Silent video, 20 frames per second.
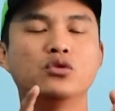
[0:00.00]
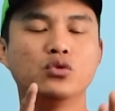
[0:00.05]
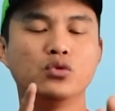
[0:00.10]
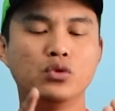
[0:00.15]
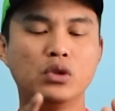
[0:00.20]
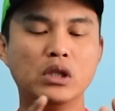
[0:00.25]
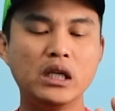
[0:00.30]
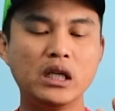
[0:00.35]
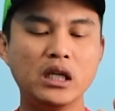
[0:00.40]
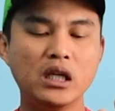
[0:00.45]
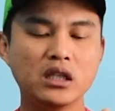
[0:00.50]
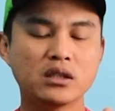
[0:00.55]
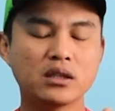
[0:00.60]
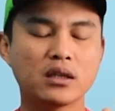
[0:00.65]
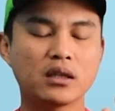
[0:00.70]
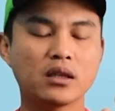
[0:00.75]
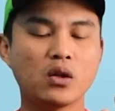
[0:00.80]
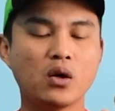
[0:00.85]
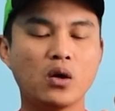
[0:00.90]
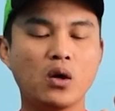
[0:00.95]
Juni
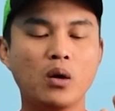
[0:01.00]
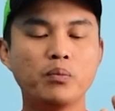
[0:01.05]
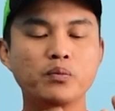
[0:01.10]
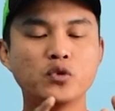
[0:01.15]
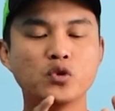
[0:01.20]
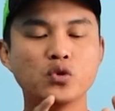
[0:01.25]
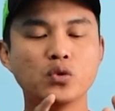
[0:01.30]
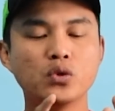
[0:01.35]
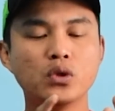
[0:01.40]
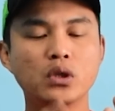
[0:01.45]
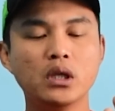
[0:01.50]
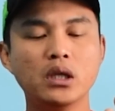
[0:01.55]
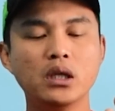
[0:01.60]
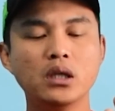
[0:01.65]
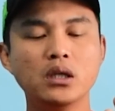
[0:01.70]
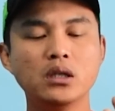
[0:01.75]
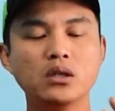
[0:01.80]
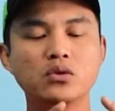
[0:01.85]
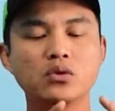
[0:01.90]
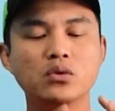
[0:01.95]
stop
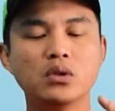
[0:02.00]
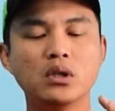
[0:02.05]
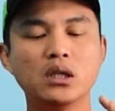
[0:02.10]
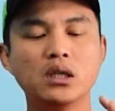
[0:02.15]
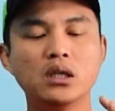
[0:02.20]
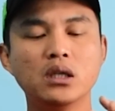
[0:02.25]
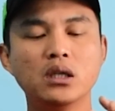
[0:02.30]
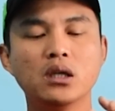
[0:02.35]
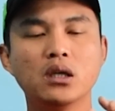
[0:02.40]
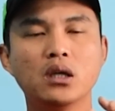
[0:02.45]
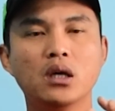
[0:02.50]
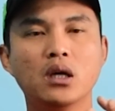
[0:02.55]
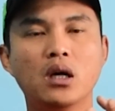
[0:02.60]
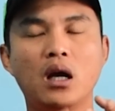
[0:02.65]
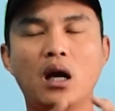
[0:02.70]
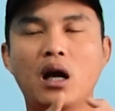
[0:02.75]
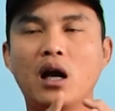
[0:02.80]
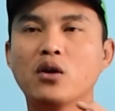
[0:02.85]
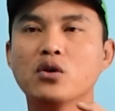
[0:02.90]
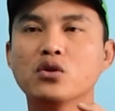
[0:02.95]
Juni Juli
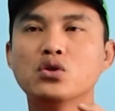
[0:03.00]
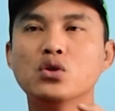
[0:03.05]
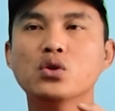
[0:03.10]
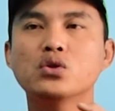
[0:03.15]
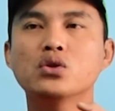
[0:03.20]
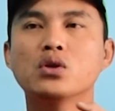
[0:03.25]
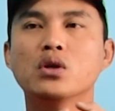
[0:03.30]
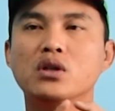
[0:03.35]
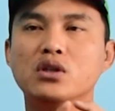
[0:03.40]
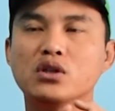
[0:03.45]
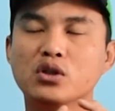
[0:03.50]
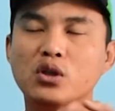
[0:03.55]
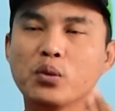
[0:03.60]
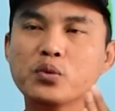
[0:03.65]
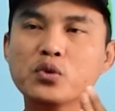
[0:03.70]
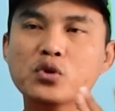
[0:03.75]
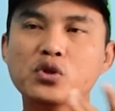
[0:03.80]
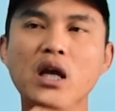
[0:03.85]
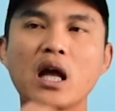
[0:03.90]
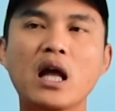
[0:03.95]
Agustus
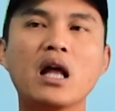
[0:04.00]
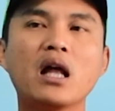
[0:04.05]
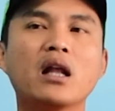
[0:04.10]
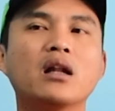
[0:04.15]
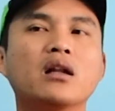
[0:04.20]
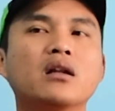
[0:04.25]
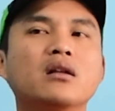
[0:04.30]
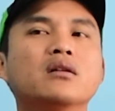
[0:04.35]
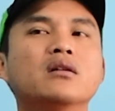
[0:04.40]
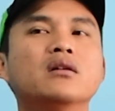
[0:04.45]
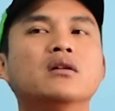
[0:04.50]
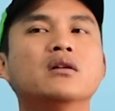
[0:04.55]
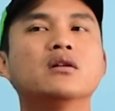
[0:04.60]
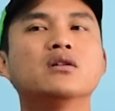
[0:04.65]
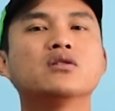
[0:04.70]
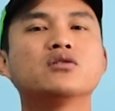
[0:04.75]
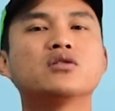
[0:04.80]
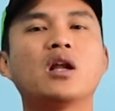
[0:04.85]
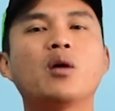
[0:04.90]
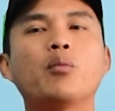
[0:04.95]
stop susah
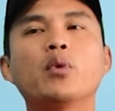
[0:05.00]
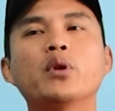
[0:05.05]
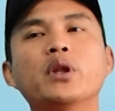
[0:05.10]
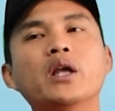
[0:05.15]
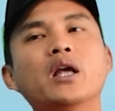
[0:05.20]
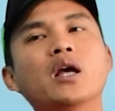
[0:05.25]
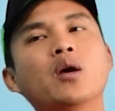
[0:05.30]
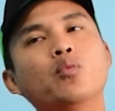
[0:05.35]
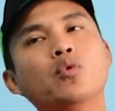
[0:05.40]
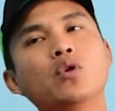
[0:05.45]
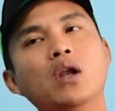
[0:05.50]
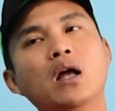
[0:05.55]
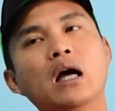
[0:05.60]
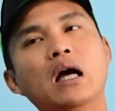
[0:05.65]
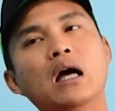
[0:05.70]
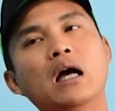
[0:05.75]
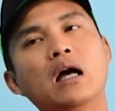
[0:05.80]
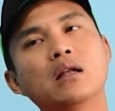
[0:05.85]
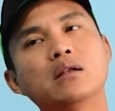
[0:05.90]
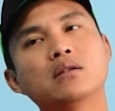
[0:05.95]
selama tiga
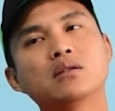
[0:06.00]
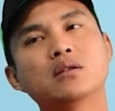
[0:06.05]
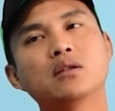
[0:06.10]
bulan